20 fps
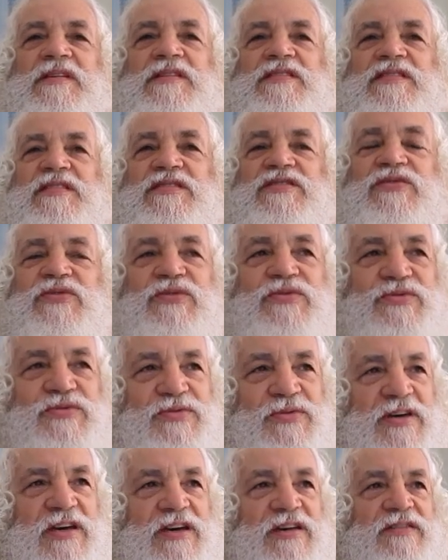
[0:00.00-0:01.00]
c'est ce que
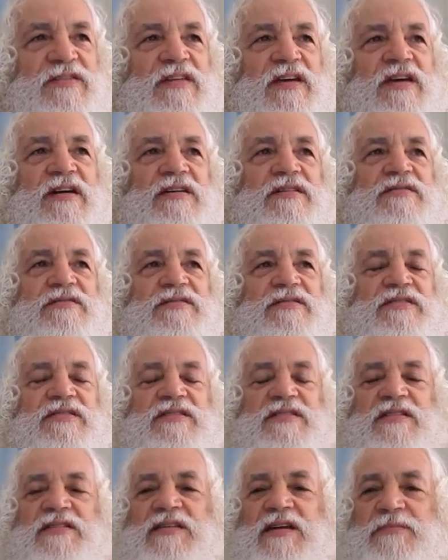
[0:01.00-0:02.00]
tu réitères,
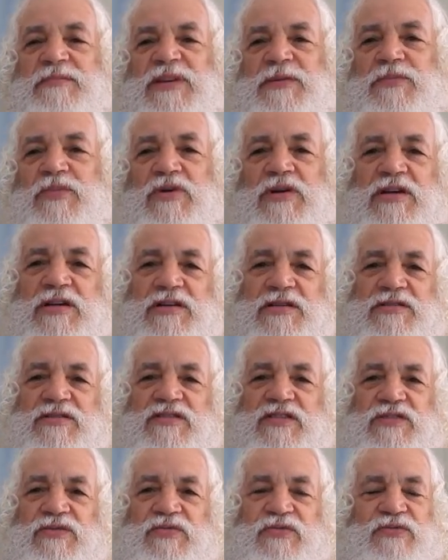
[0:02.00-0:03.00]
c'est ta mémoire,
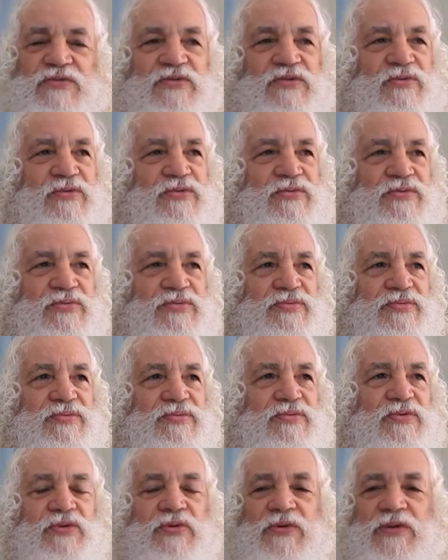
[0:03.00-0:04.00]
c'est tout ce que
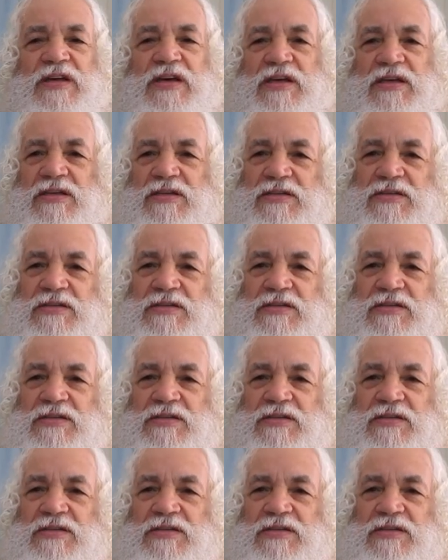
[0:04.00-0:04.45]
tu connais.